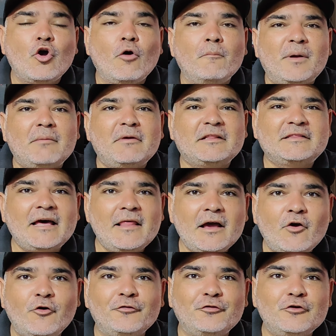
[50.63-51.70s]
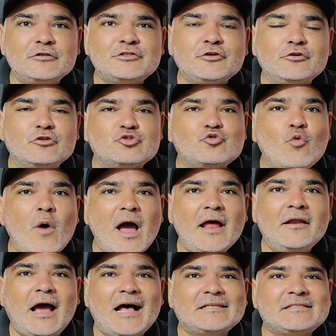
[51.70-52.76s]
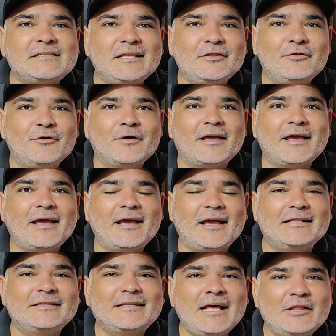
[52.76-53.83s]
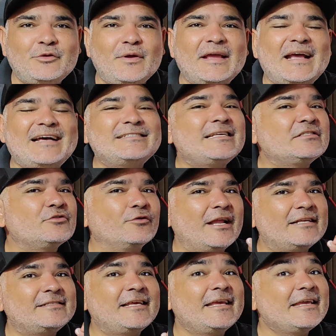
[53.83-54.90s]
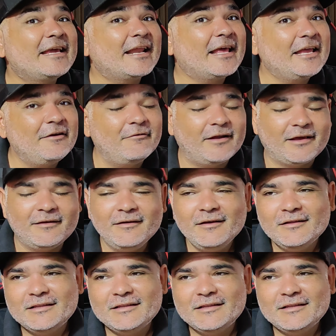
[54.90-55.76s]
complementada con dos Sonos One, haciendo que el teatro en casa sonase increíble.